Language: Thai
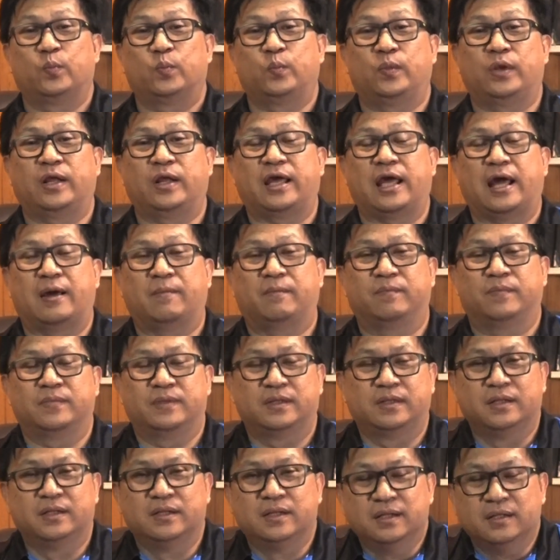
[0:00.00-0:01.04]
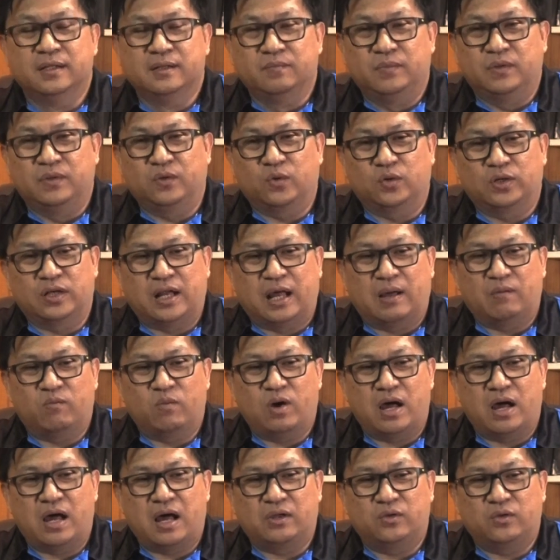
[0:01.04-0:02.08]
นะครับมีคนถาม
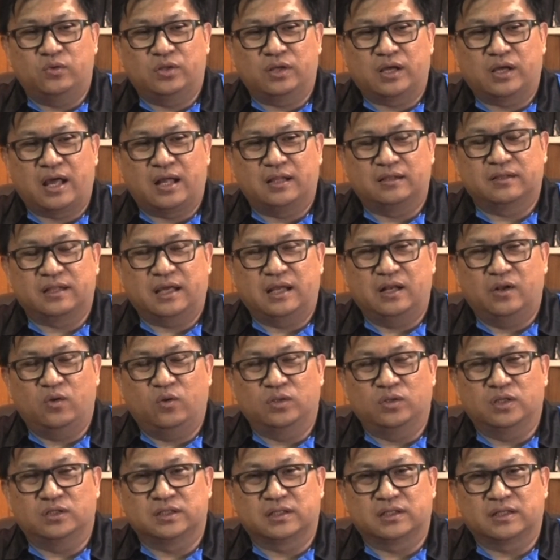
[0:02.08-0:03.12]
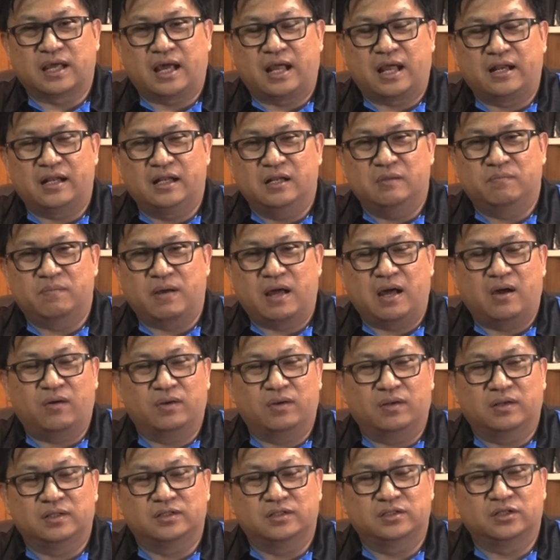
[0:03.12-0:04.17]
ว่ายุทธการไต่ลงจกจัดการได้หรือเปล่า
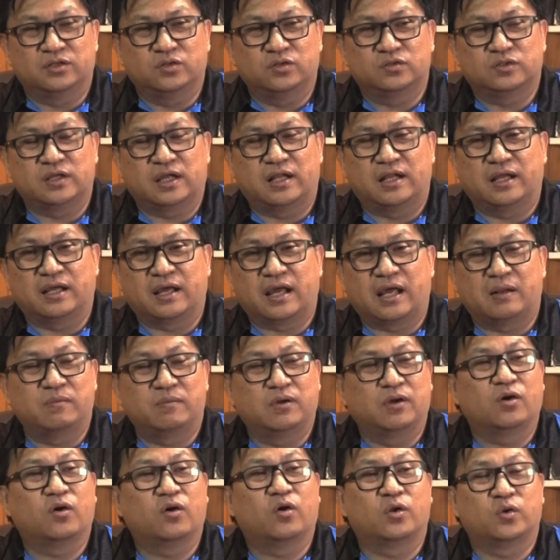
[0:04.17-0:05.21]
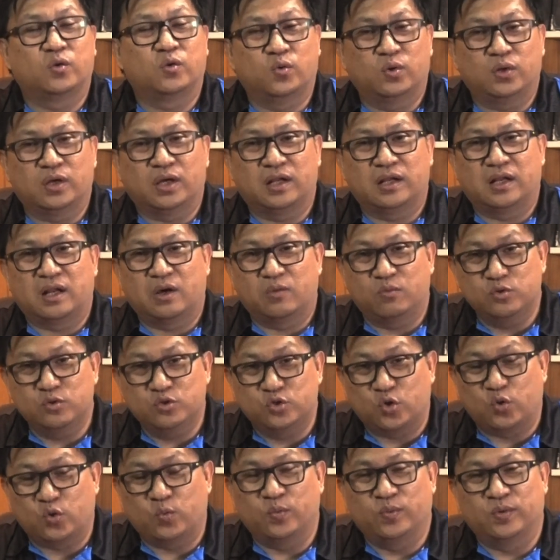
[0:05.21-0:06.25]
ในเชิงยุทธศางการเมืองก็คอยดูแล้วกันเราผู้
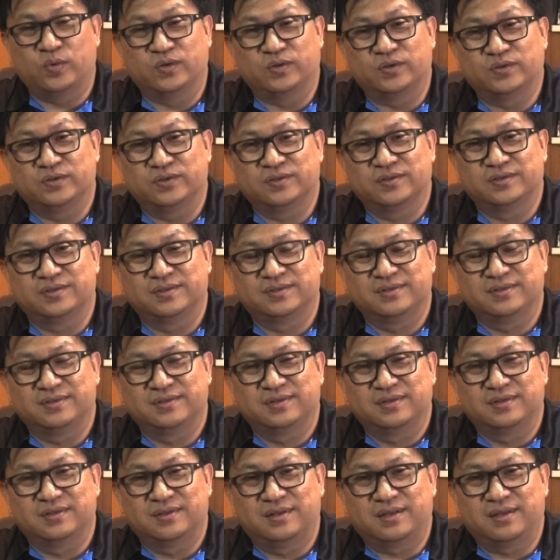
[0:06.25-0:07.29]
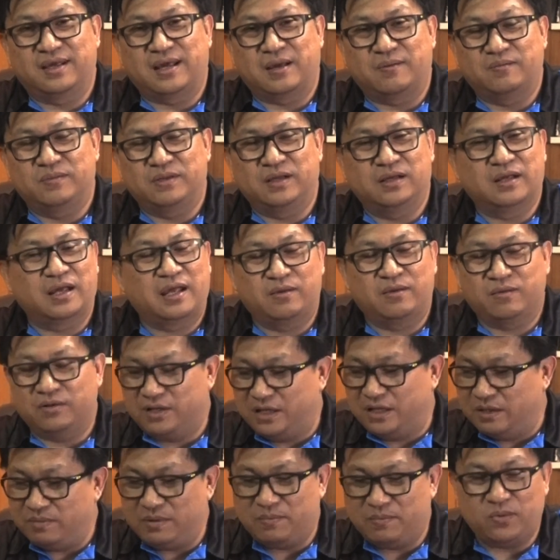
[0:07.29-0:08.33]
ชมนะครับยังไงก็ห
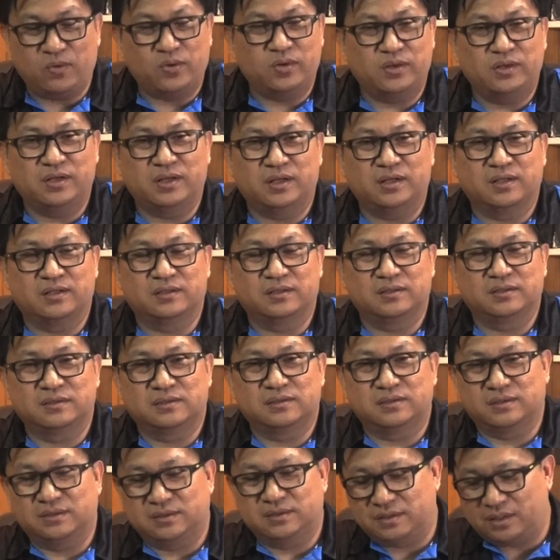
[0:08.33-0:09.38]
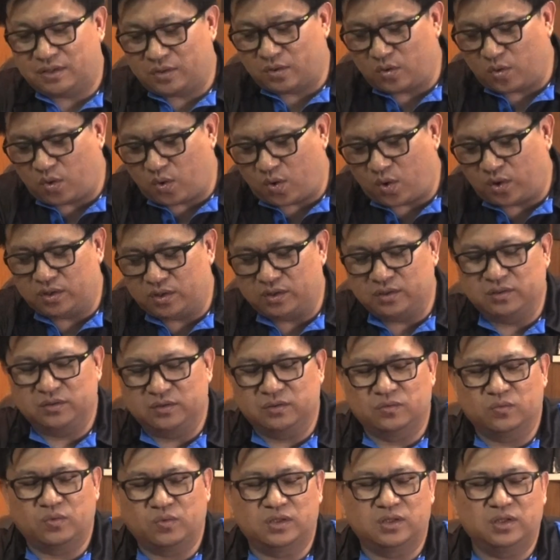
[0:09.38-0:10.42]
นีไม่พ้นเนี่ยจะก่อน
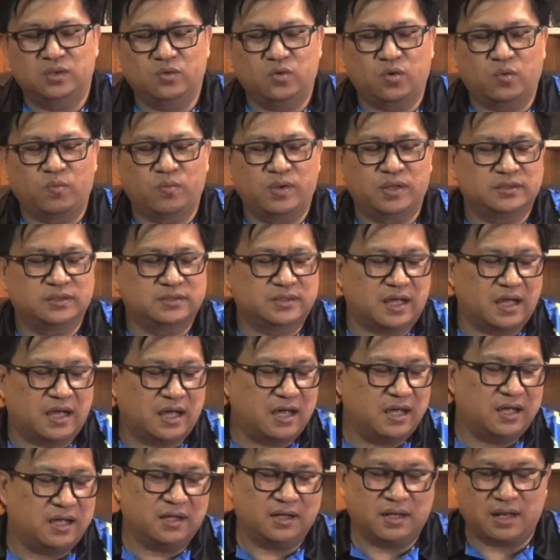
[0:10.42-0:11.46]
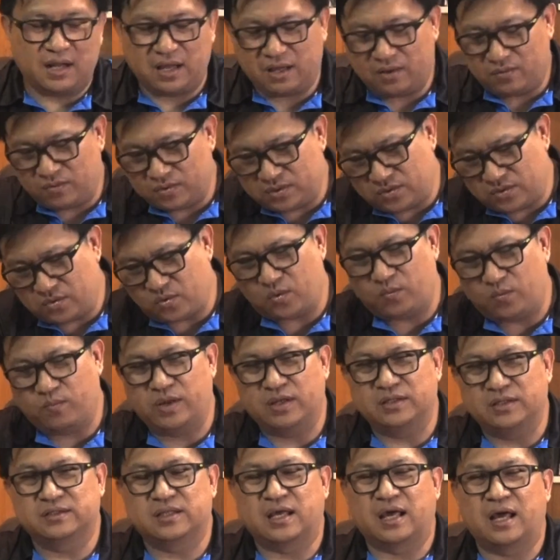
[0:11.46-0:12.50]
วันที่ 6 เมษาหลังวันที่ 6 เม
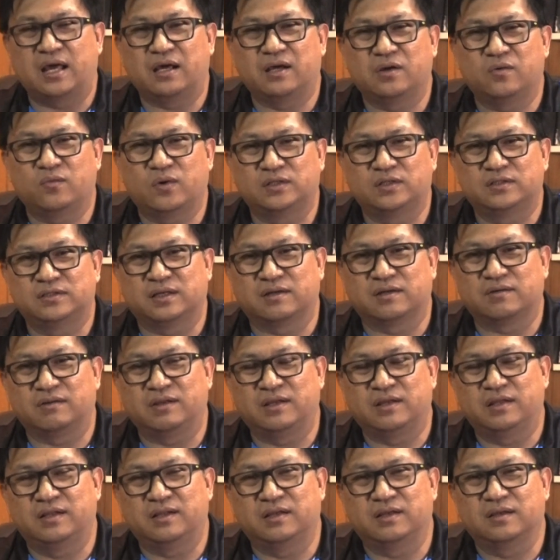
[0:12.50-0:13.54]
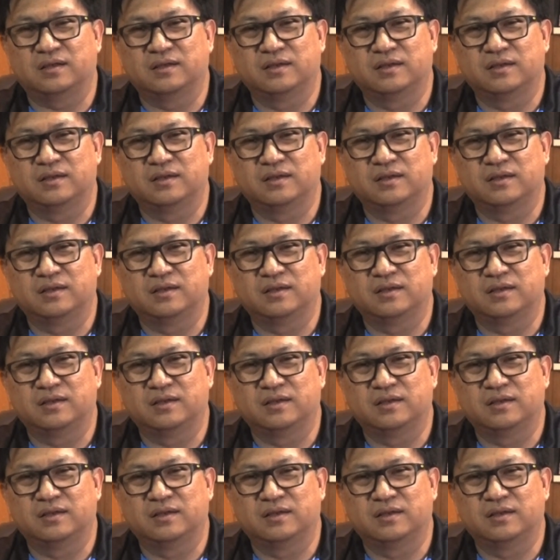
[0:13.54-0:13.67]
ษาคือวันจักรีเนี่ย